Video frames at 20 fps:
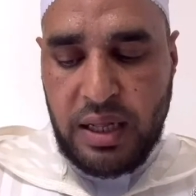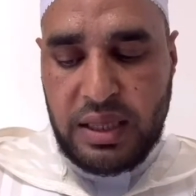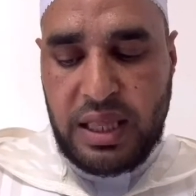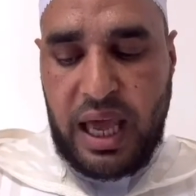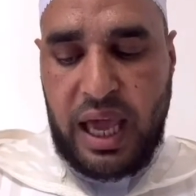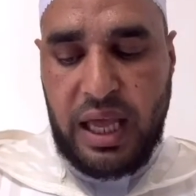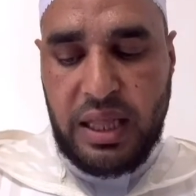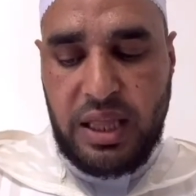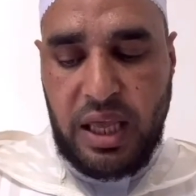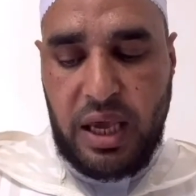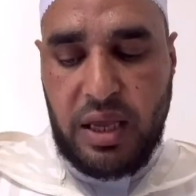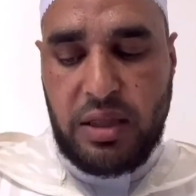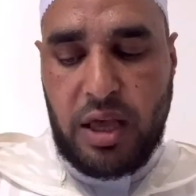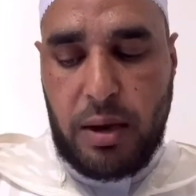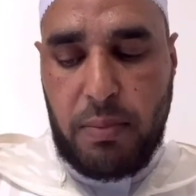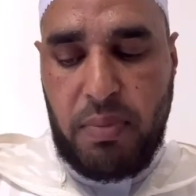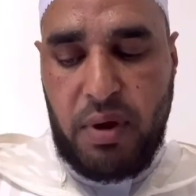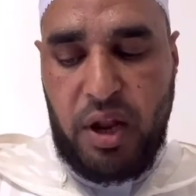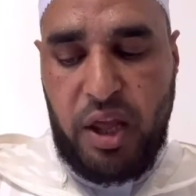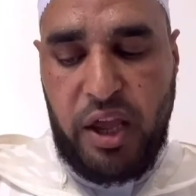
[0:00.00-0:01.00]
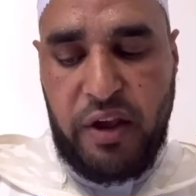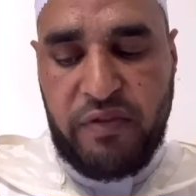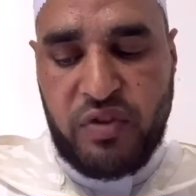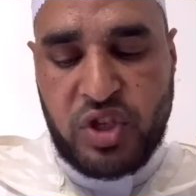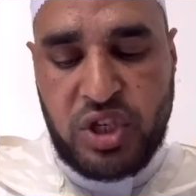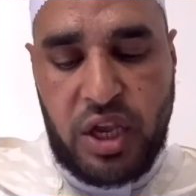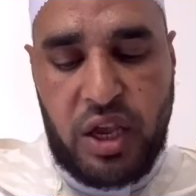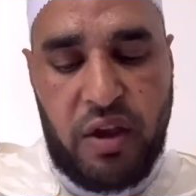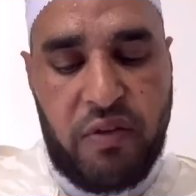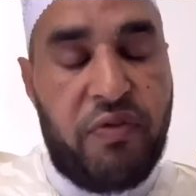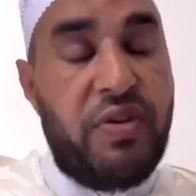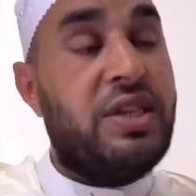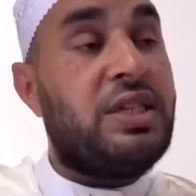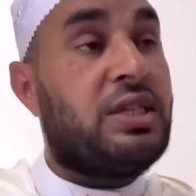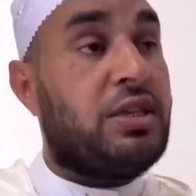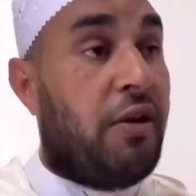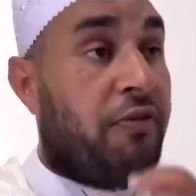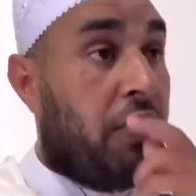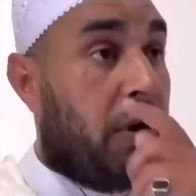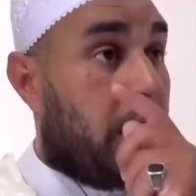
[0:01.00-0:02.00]
تحديدا بالحفظ في
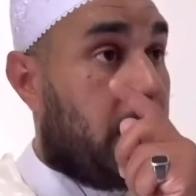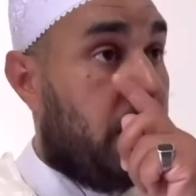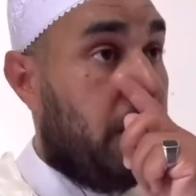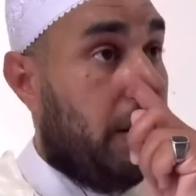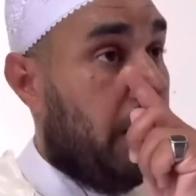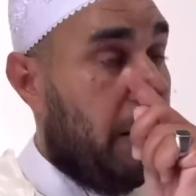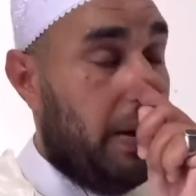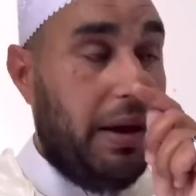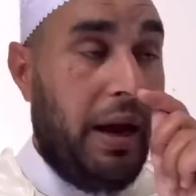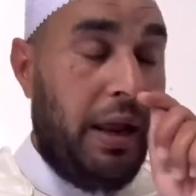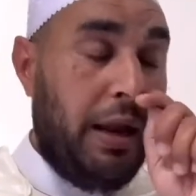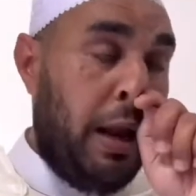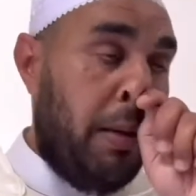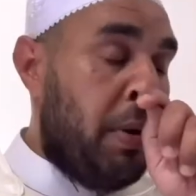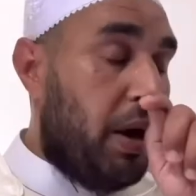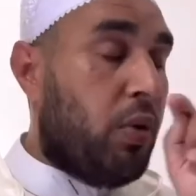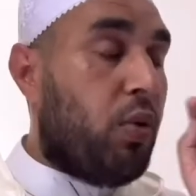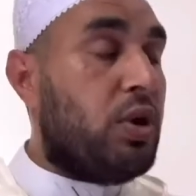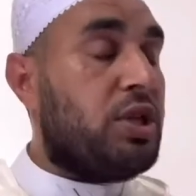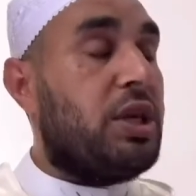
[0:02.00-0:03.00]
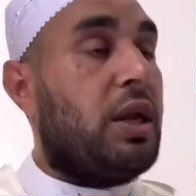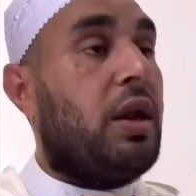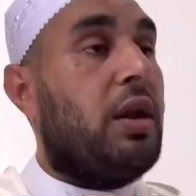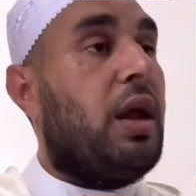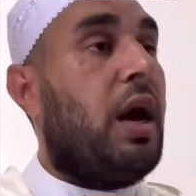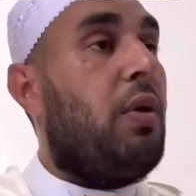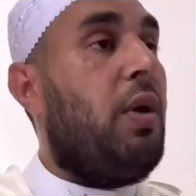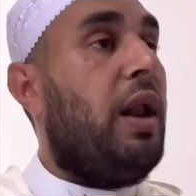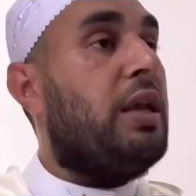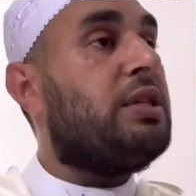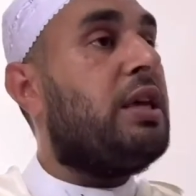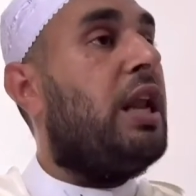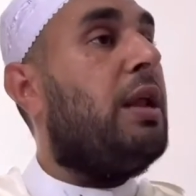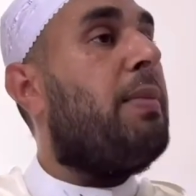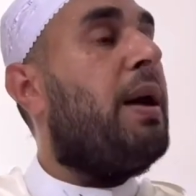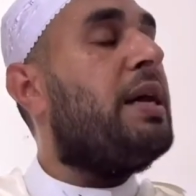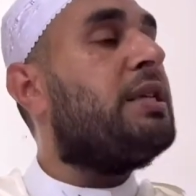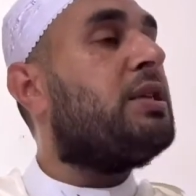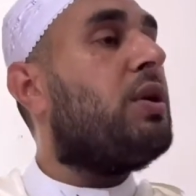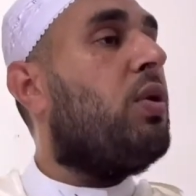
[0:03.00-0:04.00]
السفر يعني لم يقل صلى الله عليه وسلم
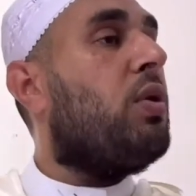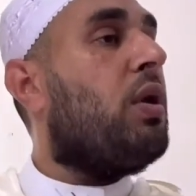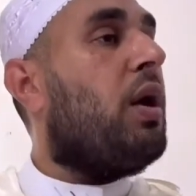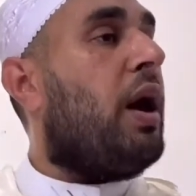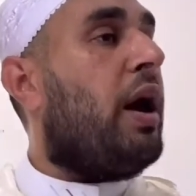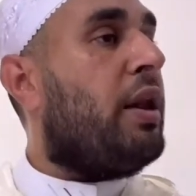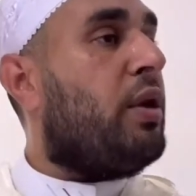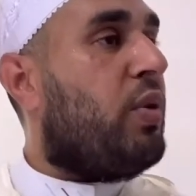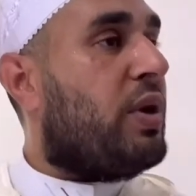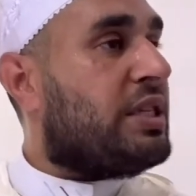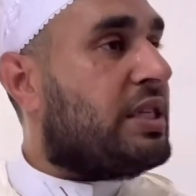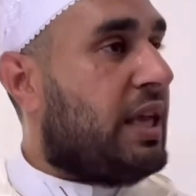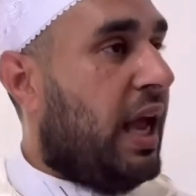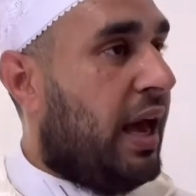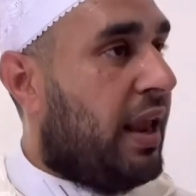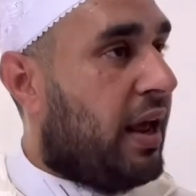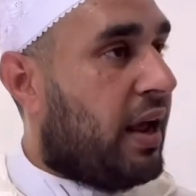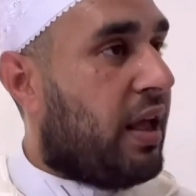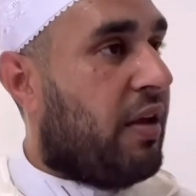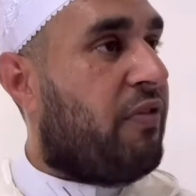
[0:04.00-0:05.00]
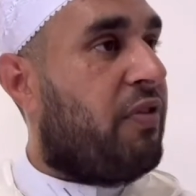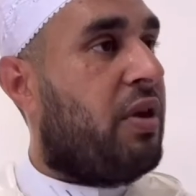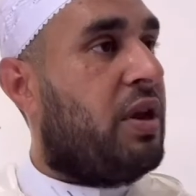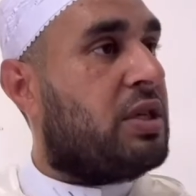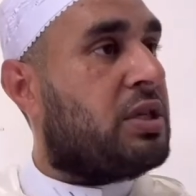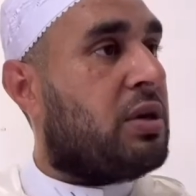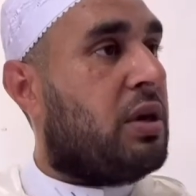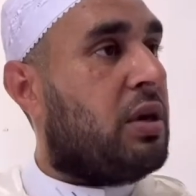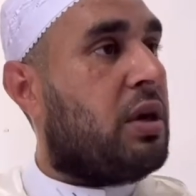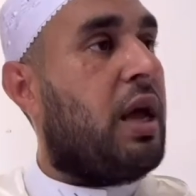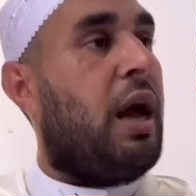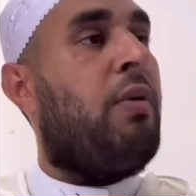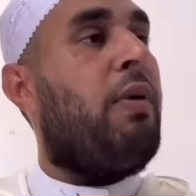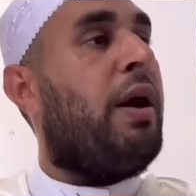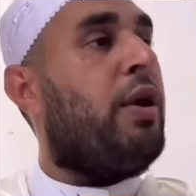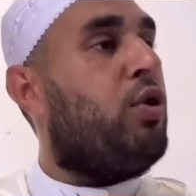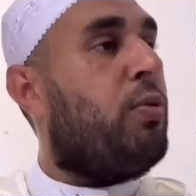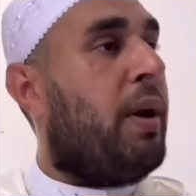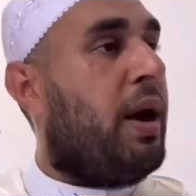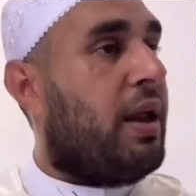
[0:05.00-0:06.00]
أسأل الله أن يوسع لك في رزقك أو
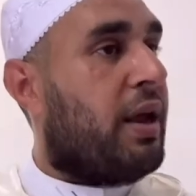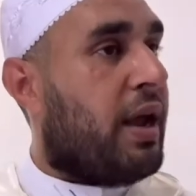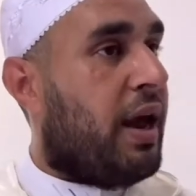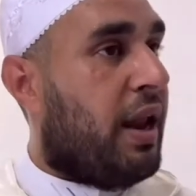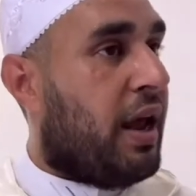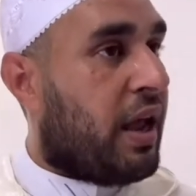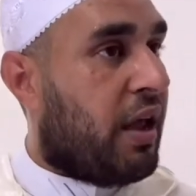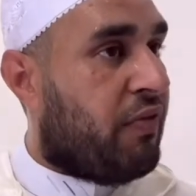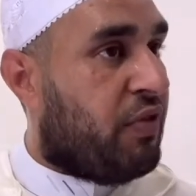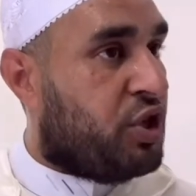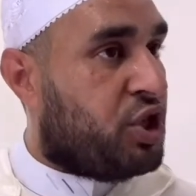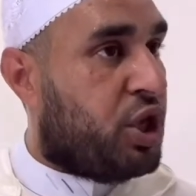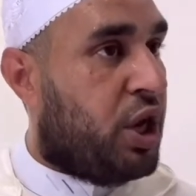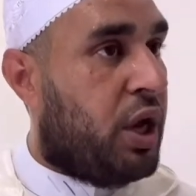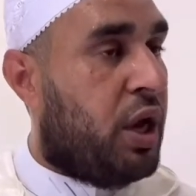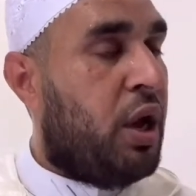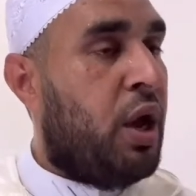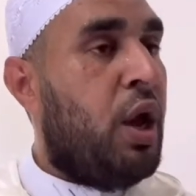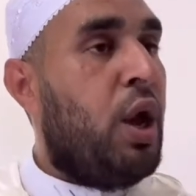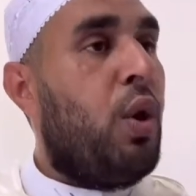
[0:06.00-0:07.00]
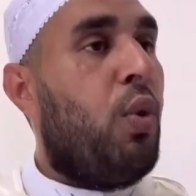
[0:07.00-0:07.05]
أن يبارك لك في شيء